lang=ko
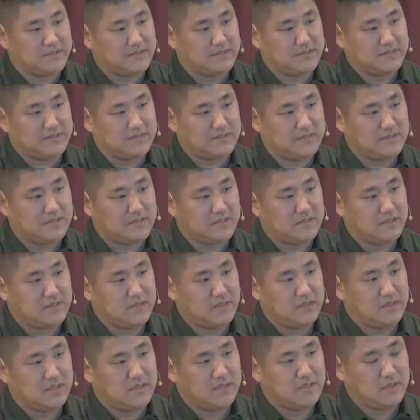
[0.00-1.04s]
바른
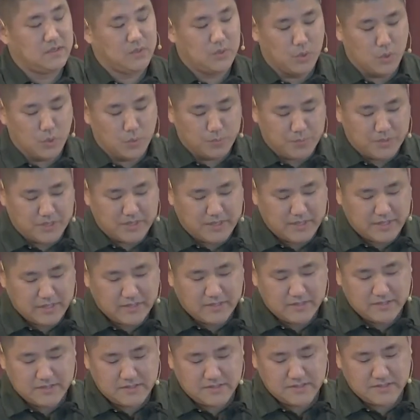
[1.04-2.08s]
관계가
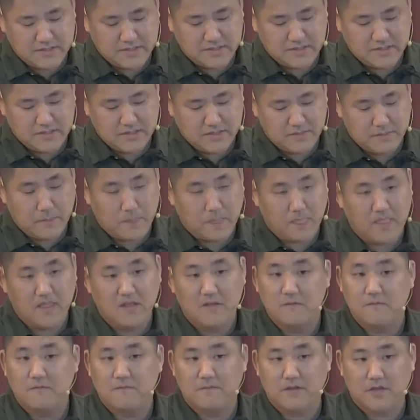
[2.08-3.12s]
무엇인지 그것을
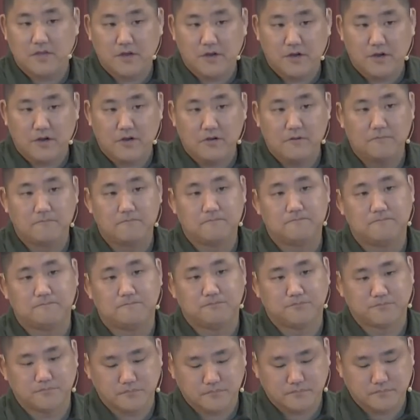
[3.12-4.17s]
맞추는
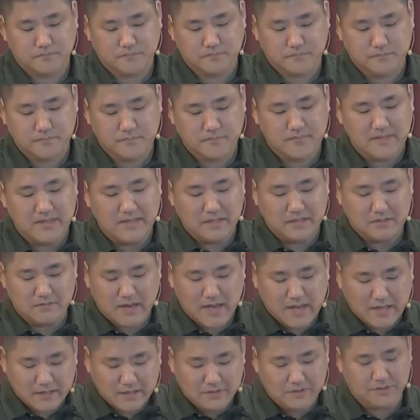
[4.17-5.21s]
온라인하는
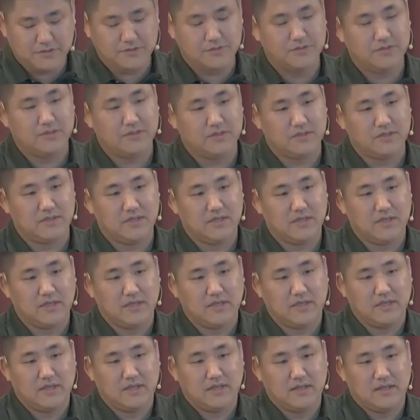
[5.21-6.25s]
기도가
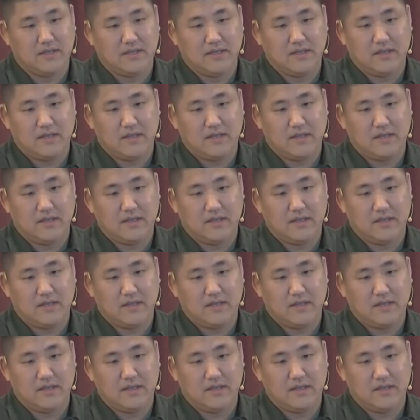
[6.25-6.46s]
이어집니다.